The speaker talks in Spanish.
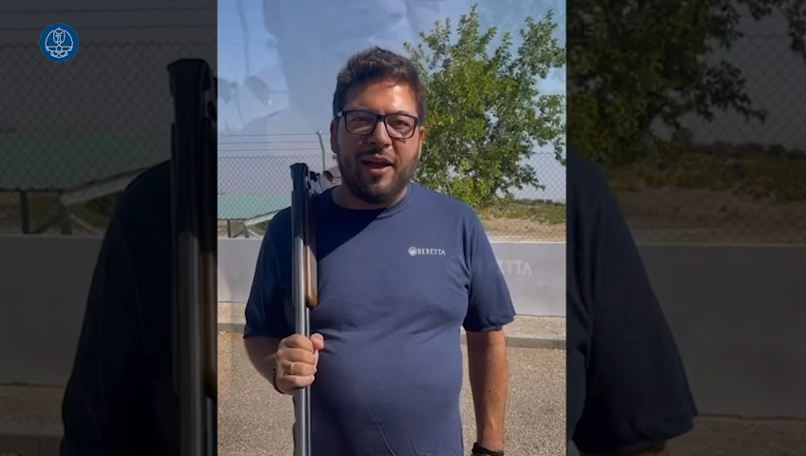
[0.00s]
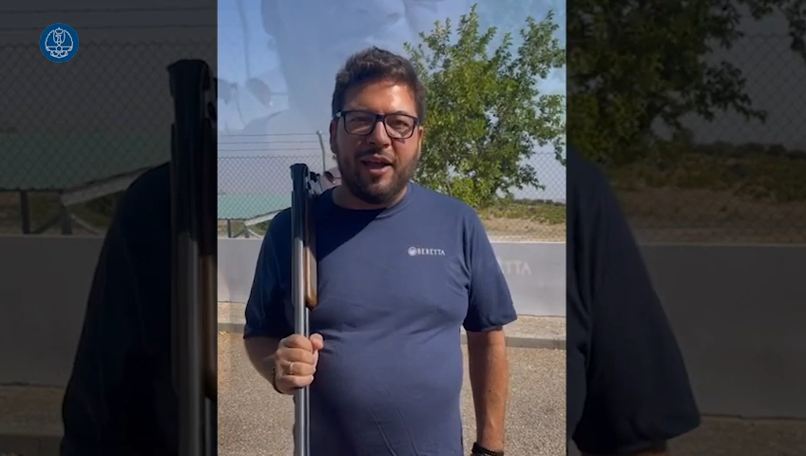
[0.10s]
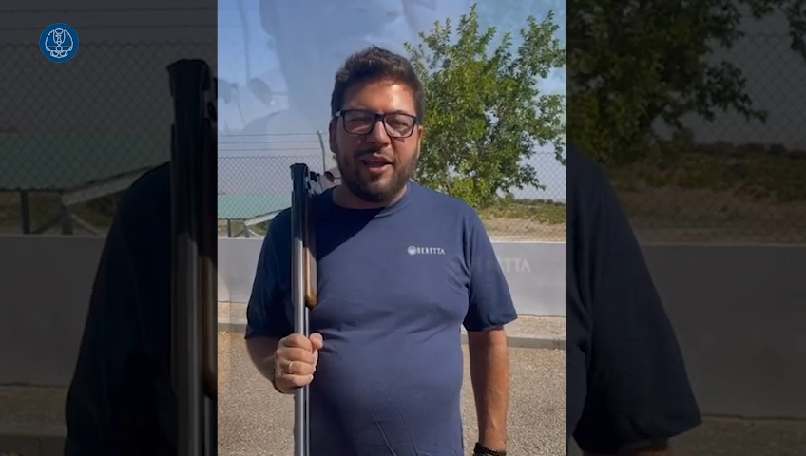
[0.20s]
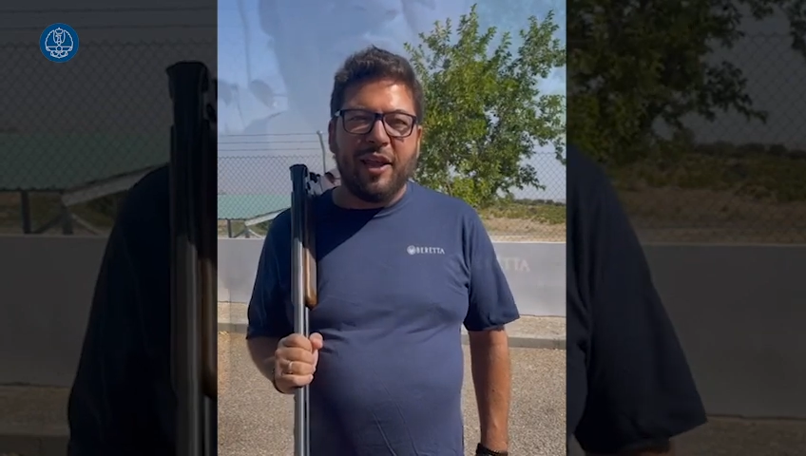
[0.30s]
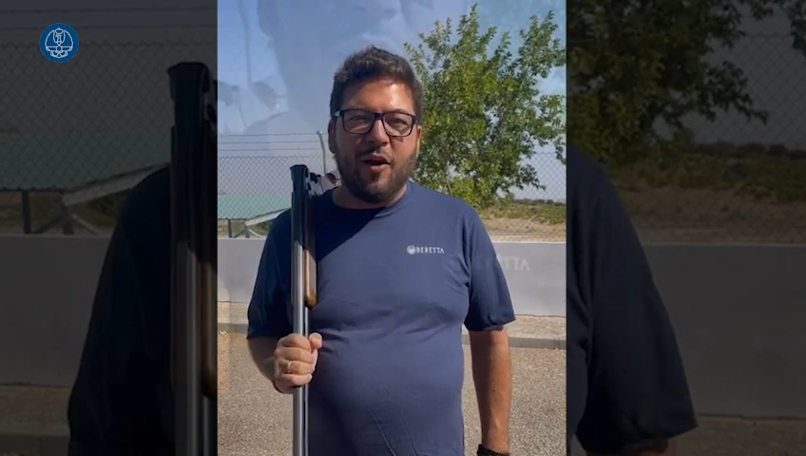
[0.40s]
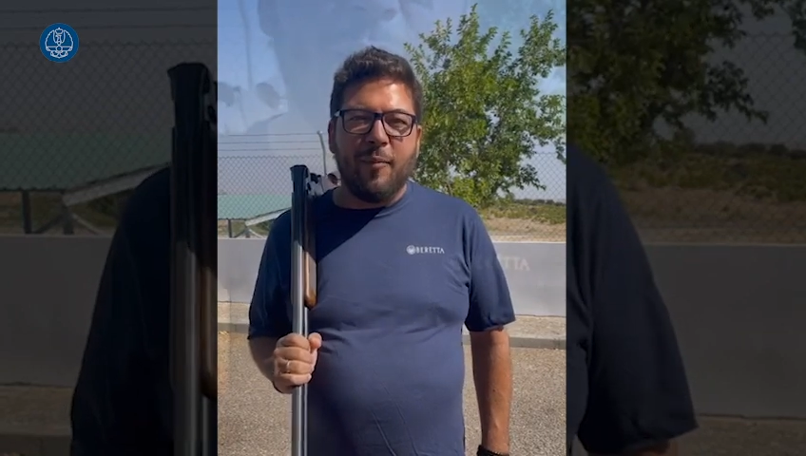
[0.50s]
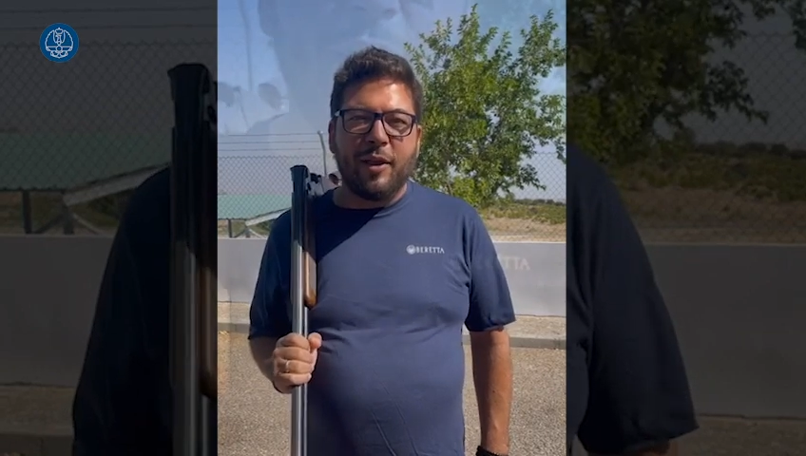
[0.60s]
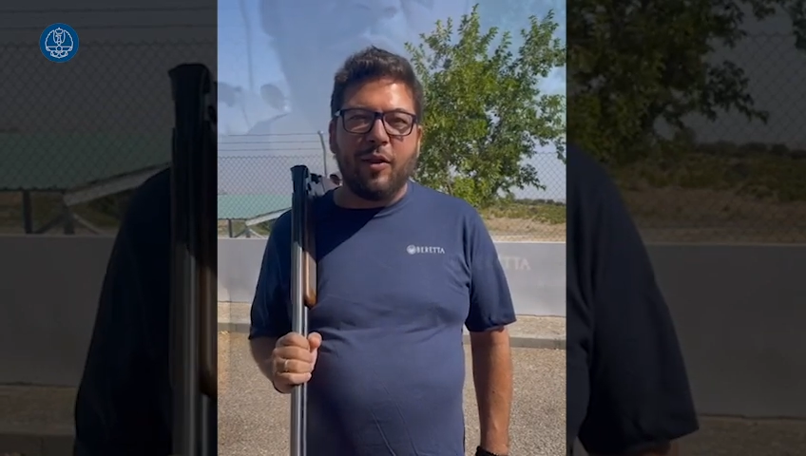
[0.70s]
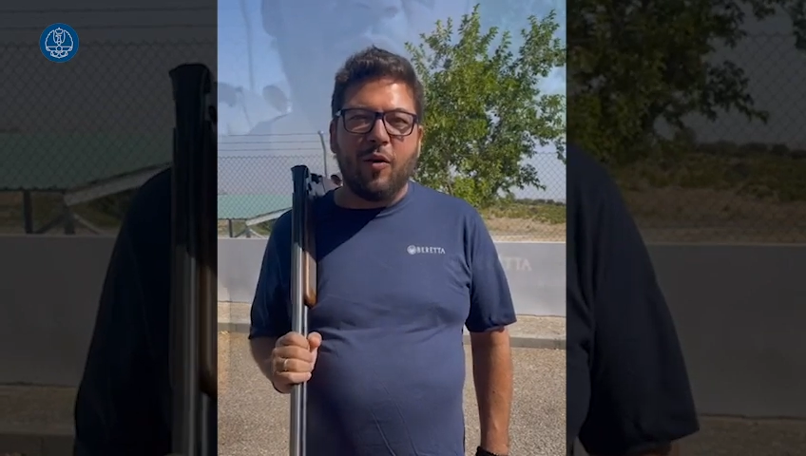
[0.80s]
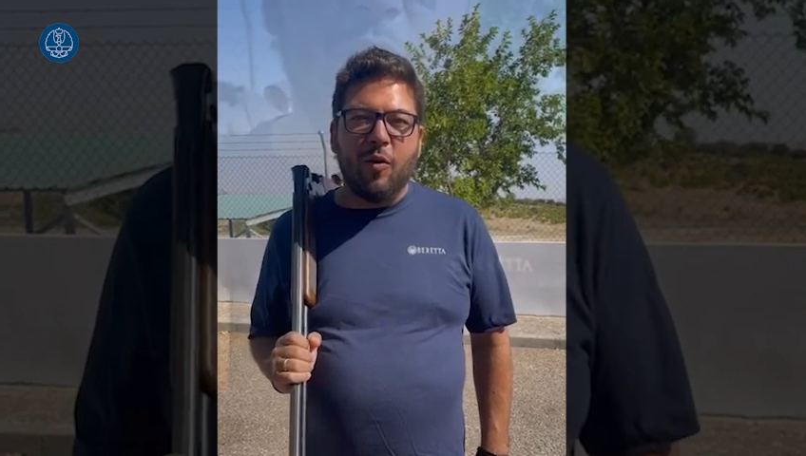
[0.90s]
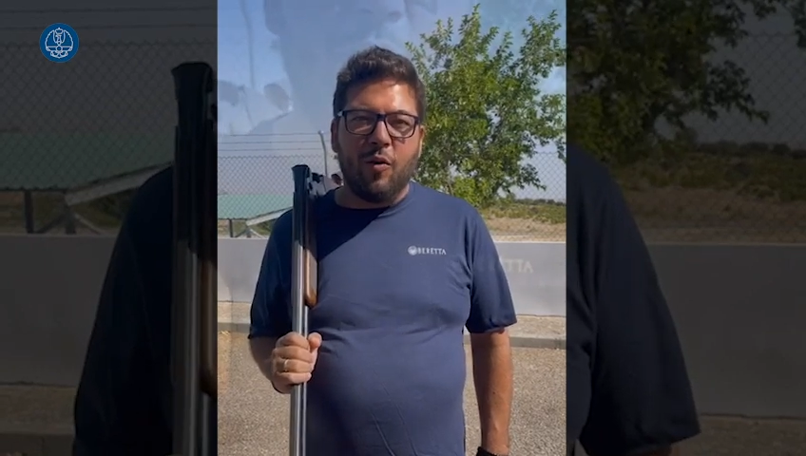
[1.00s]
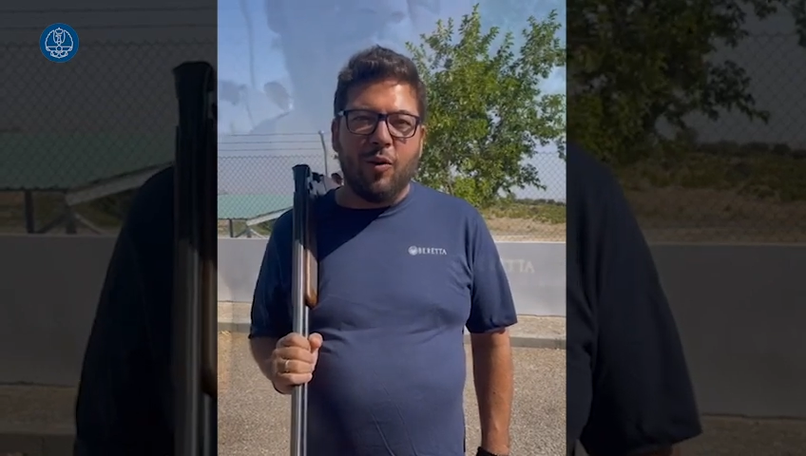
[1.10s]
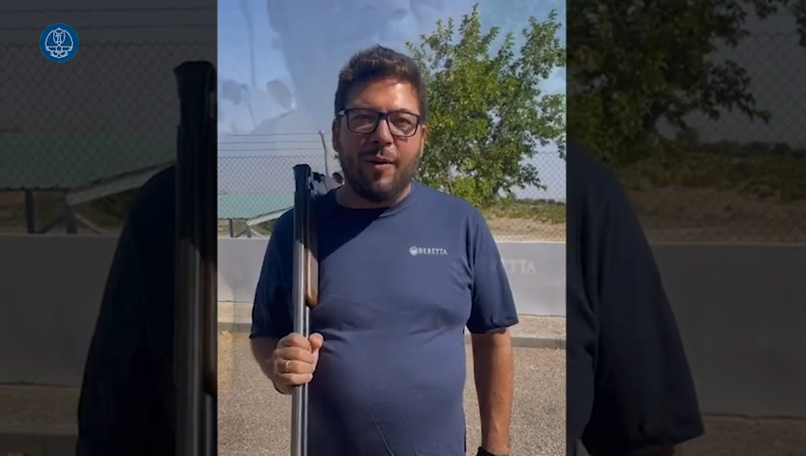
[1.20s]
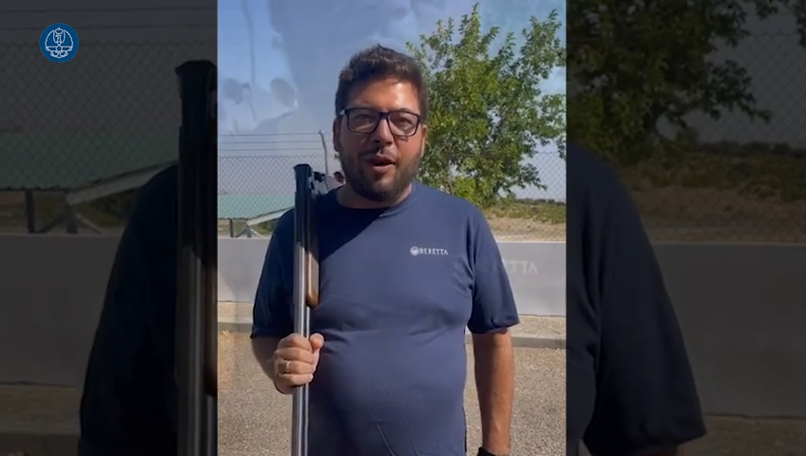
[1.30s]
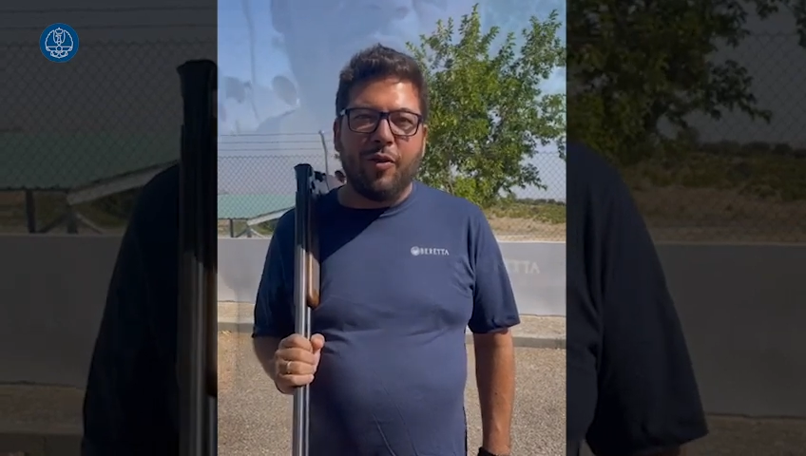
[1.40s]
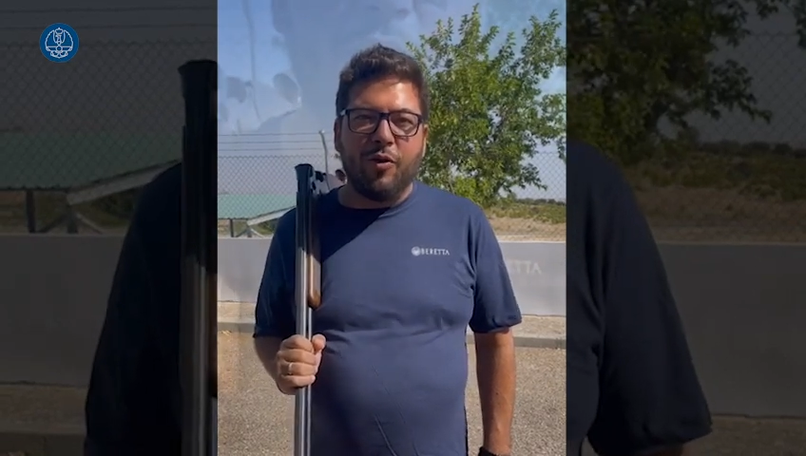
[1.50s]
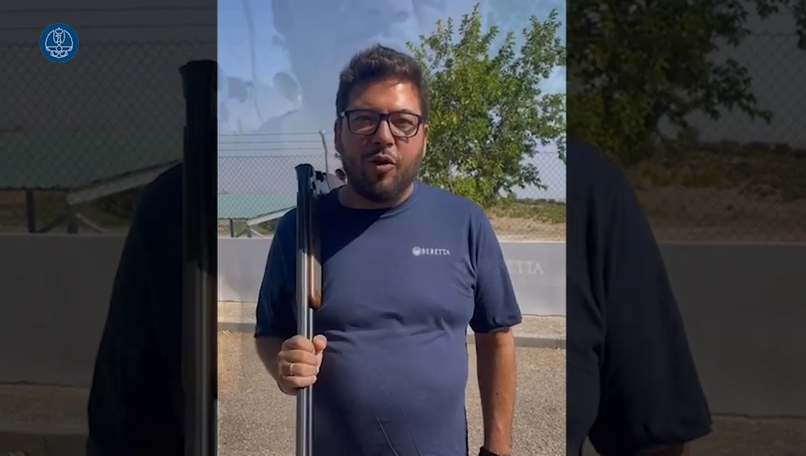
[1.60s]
Así que os mando un abrazo